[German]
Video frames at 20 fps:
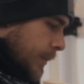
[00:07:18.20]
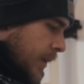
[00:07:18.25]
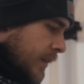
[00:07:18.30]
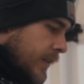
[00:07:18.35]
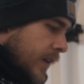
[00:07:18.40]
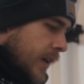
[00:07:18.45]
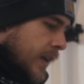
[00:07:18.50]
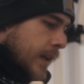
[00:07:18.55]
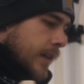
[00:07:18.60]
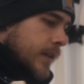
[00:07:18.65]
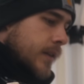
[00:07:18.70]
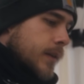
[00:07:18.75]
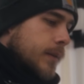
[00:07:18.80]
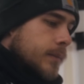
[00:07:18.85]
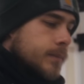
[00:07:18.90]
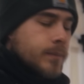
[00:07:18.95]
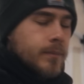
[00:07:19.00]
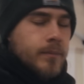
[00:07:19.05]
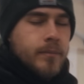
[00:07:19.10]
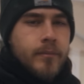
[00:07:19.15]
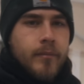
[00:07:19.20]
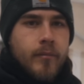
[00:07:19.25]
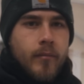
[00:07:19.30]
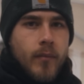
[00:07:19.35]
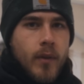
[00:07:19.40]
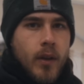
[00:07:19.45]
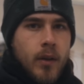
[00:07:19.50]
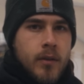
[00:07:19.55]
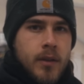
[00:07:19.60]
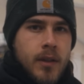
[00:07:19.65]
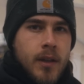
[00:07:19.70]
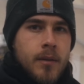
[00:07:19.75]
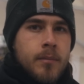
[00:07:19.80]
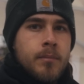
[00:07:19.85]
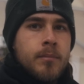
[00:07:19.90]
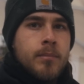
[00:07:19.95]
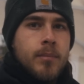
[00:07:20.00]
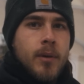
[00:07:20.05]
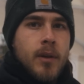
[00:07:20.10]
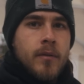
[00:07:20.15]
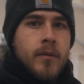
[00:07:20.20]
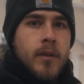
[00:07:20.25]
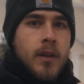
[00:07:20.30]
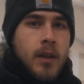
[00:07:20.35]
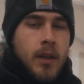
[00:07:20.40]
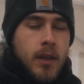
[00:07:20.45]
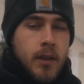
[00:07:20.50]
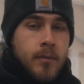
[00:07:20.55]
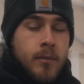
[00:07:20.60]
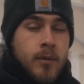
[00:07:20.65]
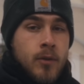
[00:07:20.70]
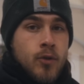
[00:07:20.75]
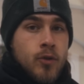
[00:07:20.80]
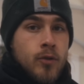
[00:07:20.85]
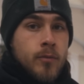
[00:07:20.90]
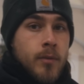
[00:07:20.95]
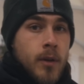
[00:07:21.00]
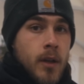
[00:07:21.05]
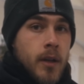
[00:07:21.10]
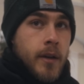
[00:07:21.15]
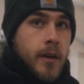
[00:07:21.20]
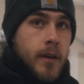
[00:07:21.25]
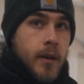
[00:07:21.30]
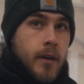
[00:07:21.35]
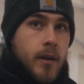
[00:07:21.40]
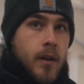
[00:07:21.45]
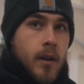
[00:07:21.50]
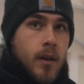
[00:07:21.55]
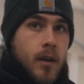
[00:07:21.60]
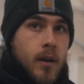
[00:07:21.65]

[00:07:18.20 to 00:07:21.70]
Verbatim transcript: machen wir jetzt und dann bauen wir gleich mal eine Schublade ein.